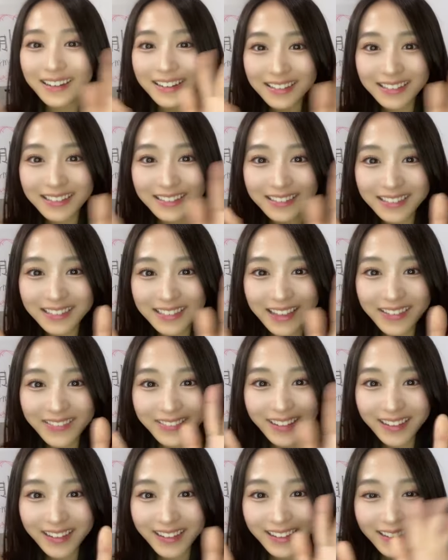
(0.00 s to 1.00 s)
んありがとうござ
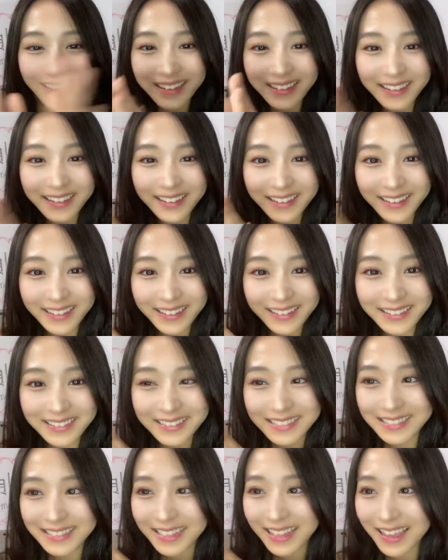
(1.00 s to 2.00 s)
い
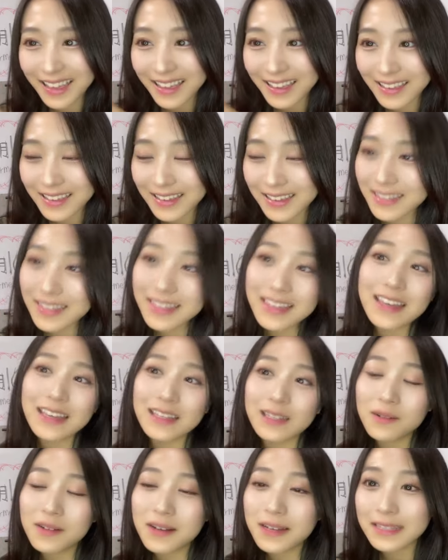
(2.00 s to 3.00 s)
ます
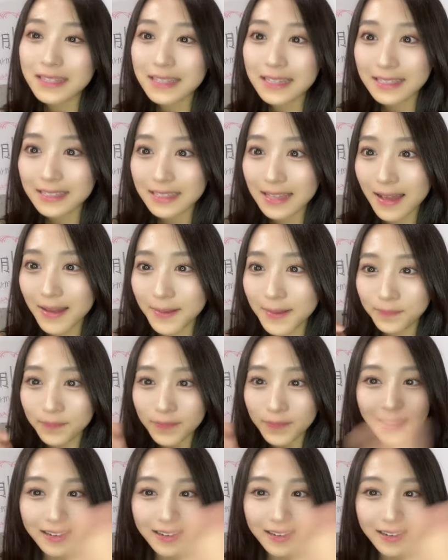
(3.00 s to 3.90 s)
1位トカチンさん